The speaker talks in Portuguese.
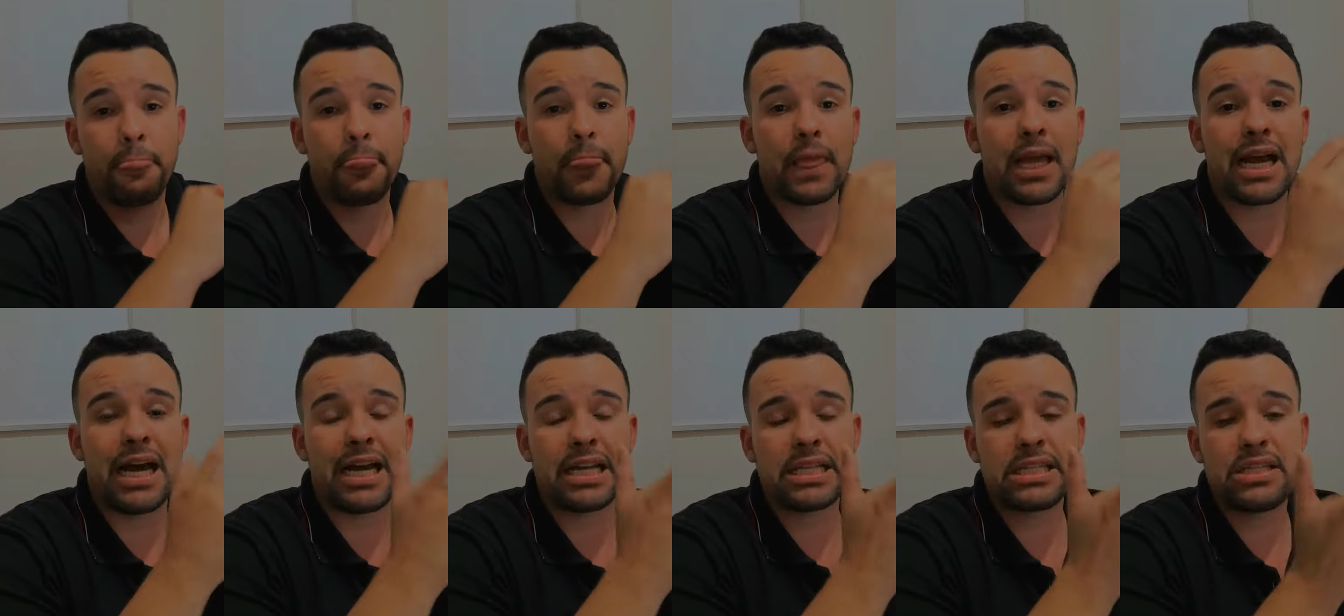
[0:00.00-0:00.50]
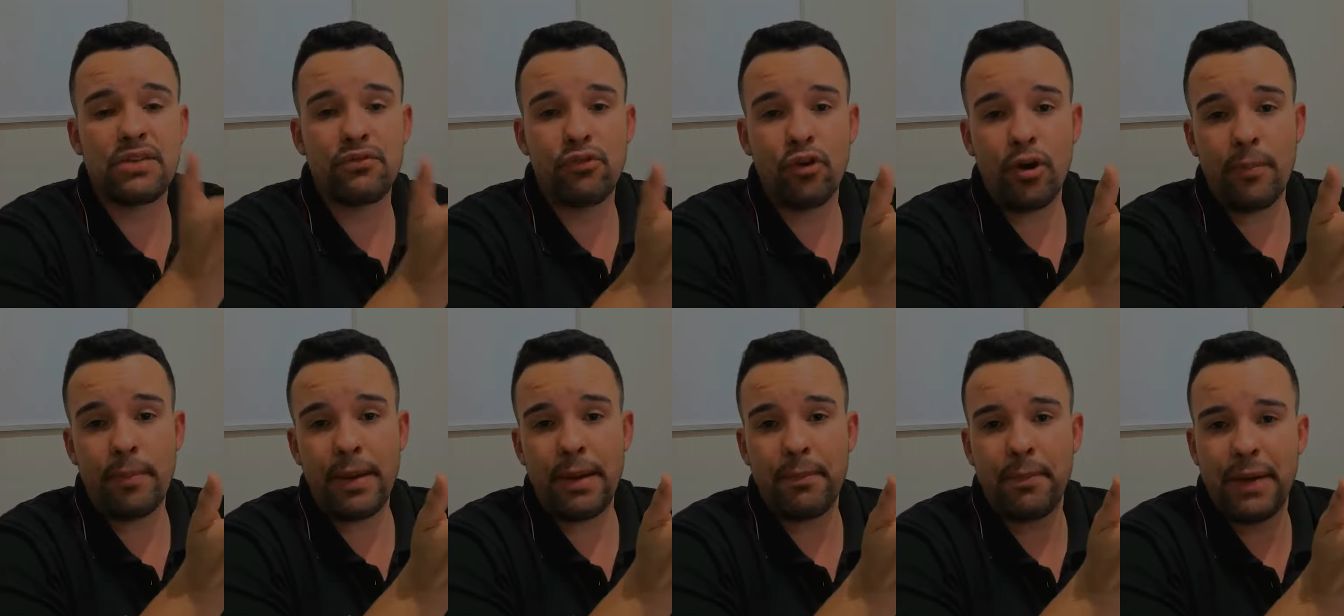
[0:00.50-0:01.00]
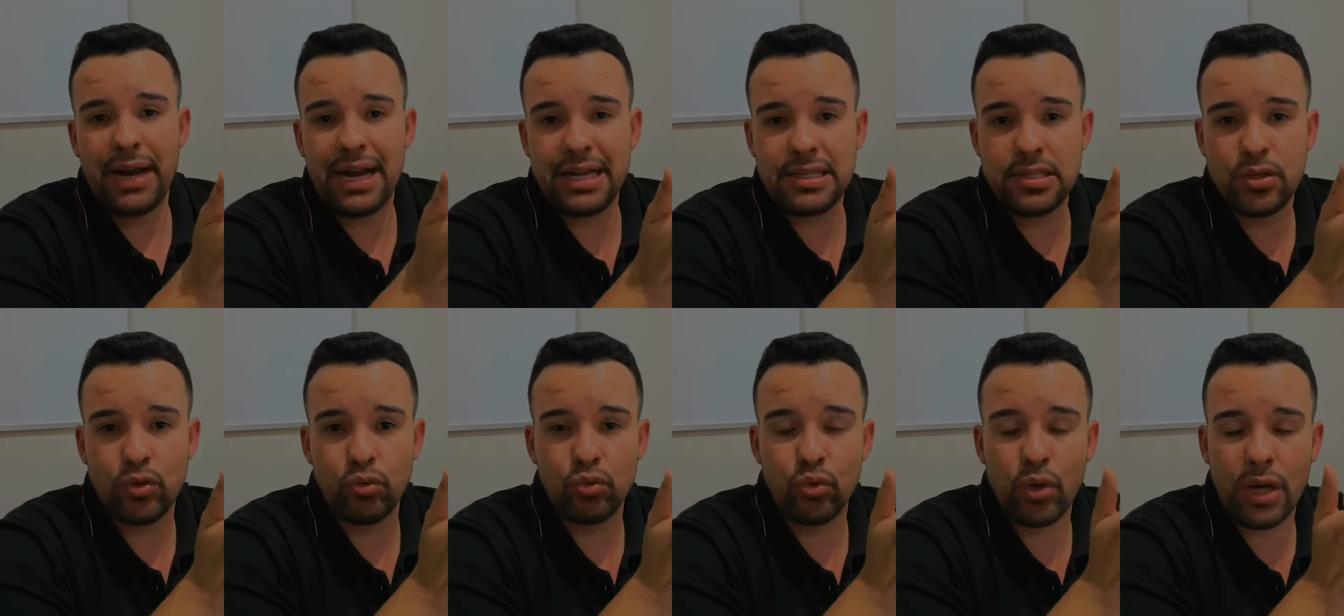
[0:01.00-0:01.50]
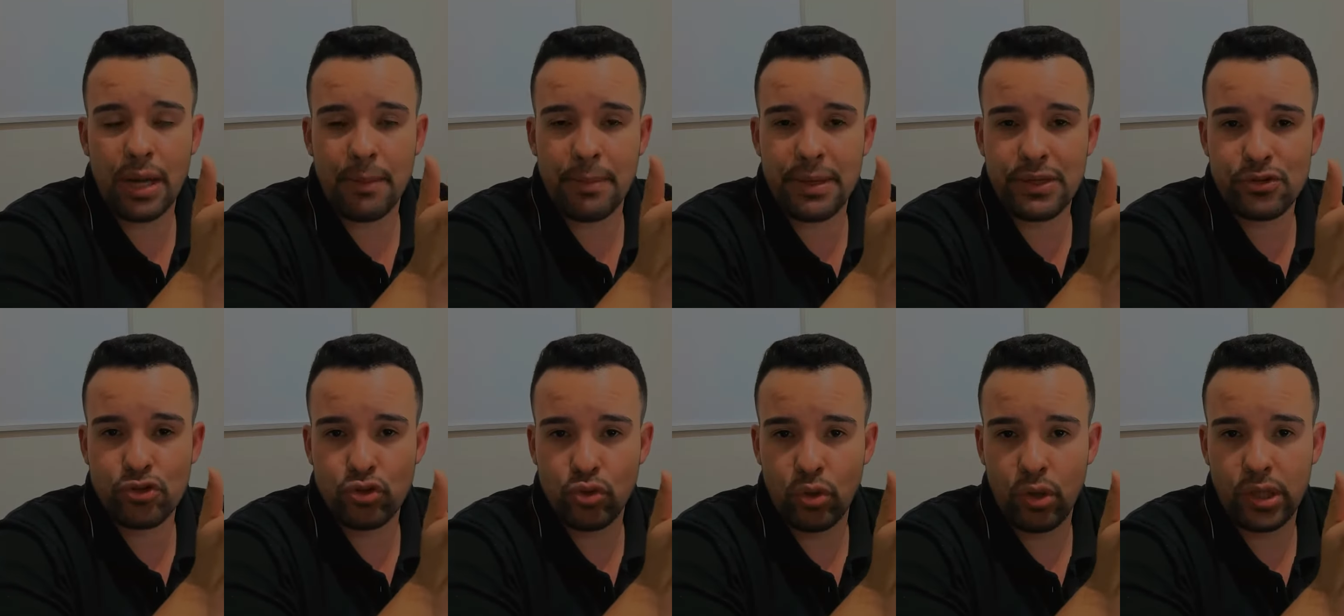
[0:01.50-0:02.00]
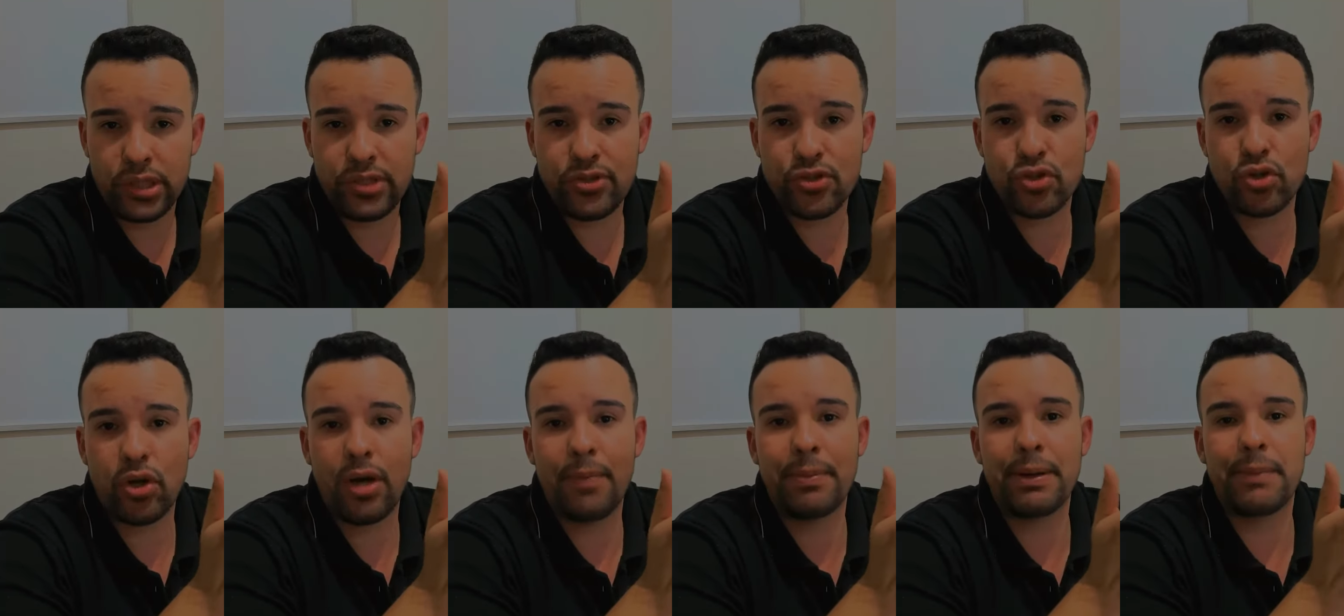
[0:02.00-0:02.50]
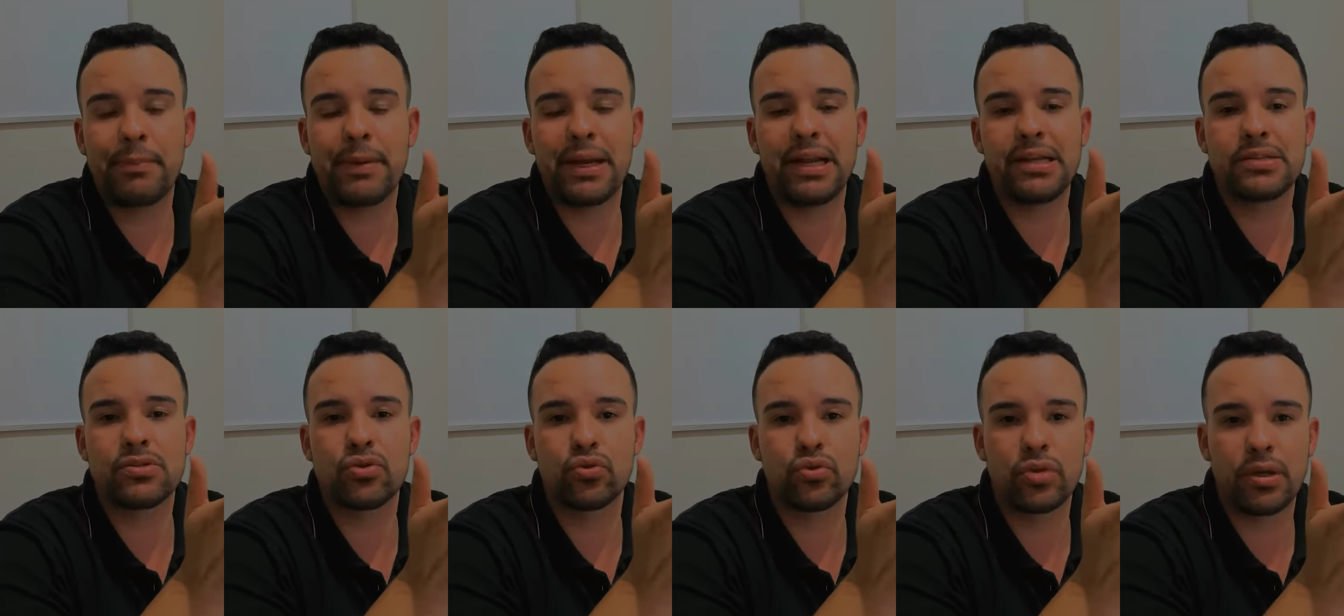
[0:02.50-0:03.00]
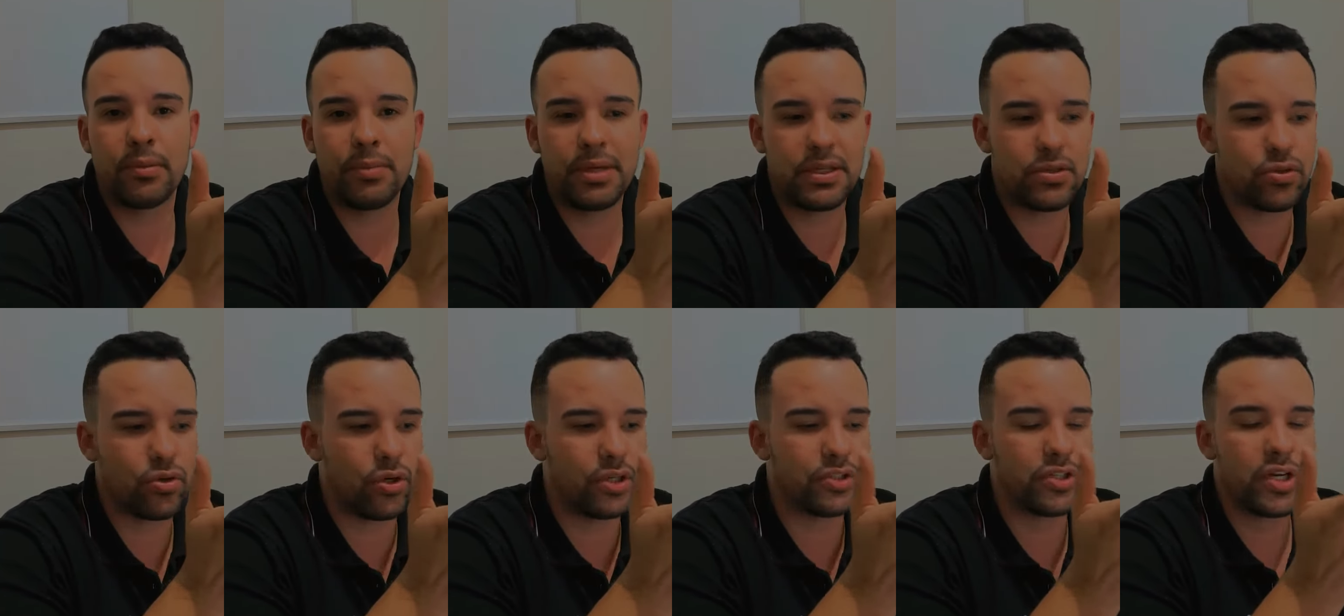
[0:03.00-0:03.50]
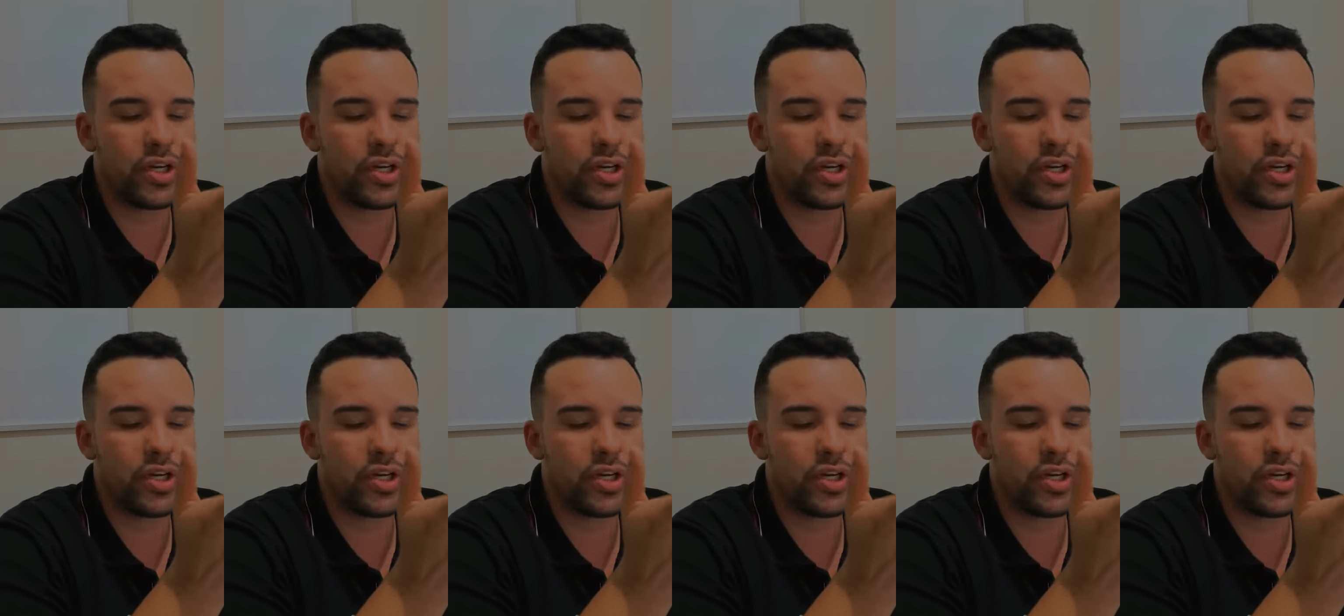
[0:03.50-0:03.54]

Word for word: Cara, se for a preparação do cabeçote, só a preparação do cabeçote,